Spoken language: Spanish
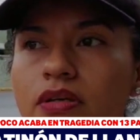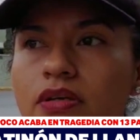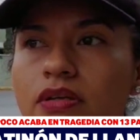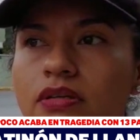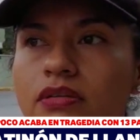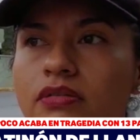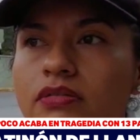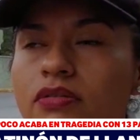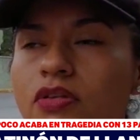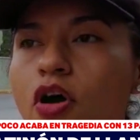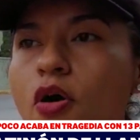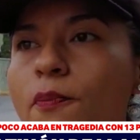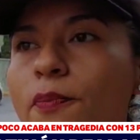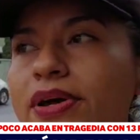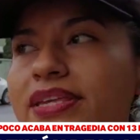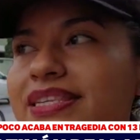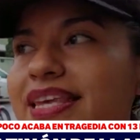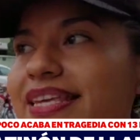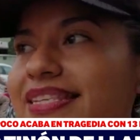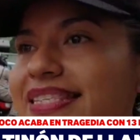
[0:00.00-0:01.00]
No, pues
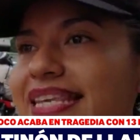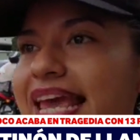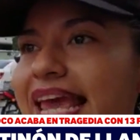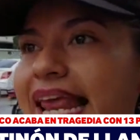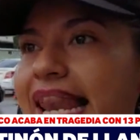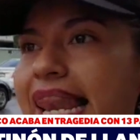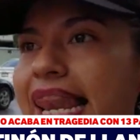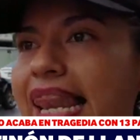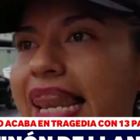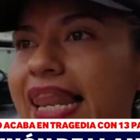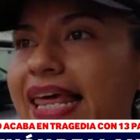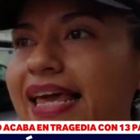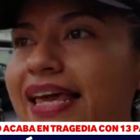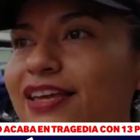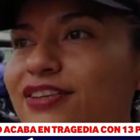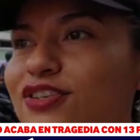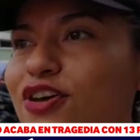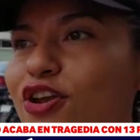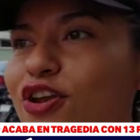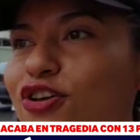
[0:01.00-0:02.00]
es el,
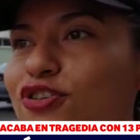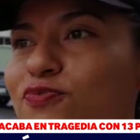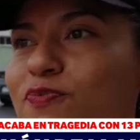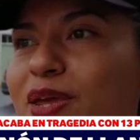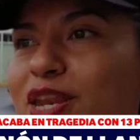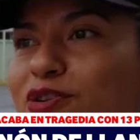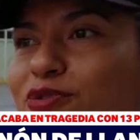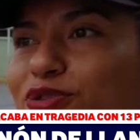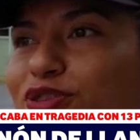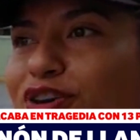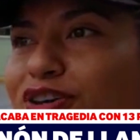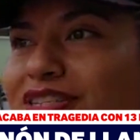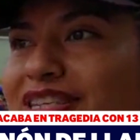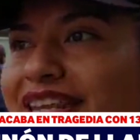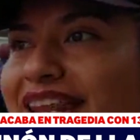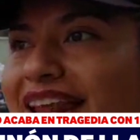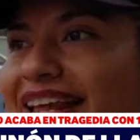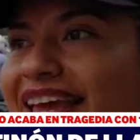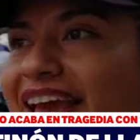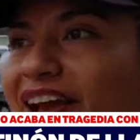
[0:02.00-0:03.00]
son los minutos en el que